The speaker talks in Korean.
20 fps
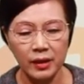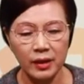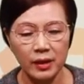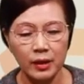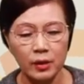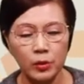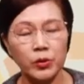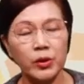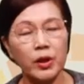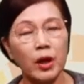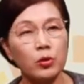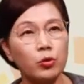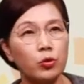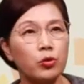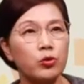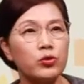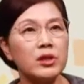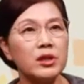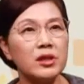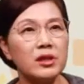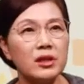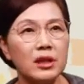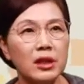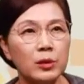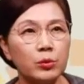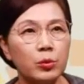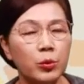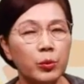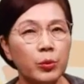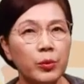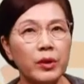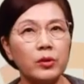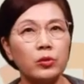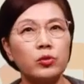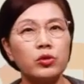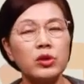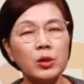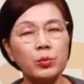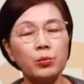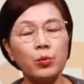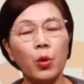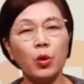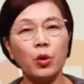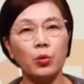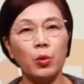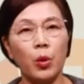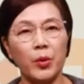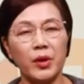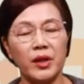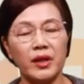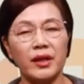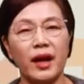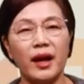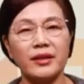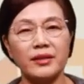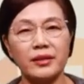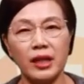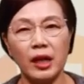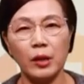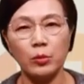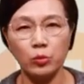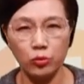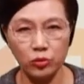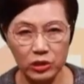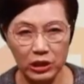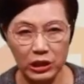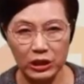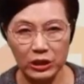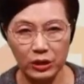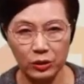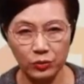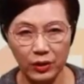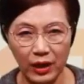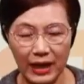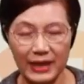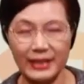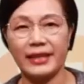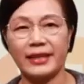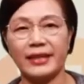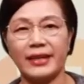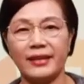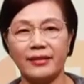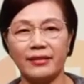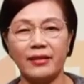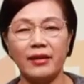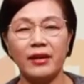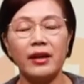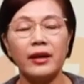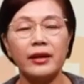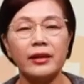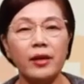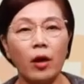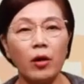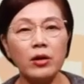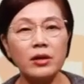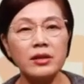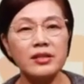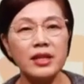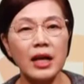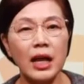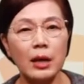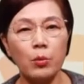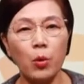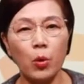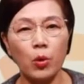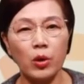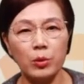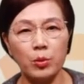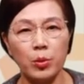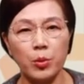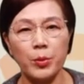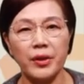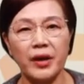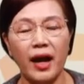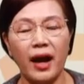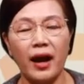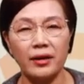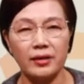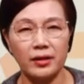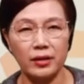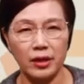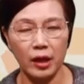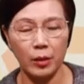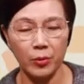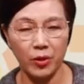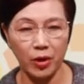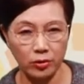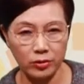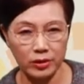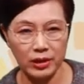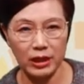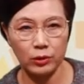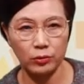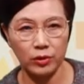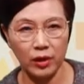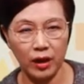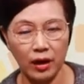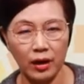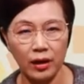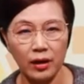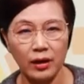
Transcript: 우리가 군인을 입으면 군인복을 보면은 아저 사람은 군인이구나 알잖아요. 경찰복을 입으면 아 저 사람 경찰이구나.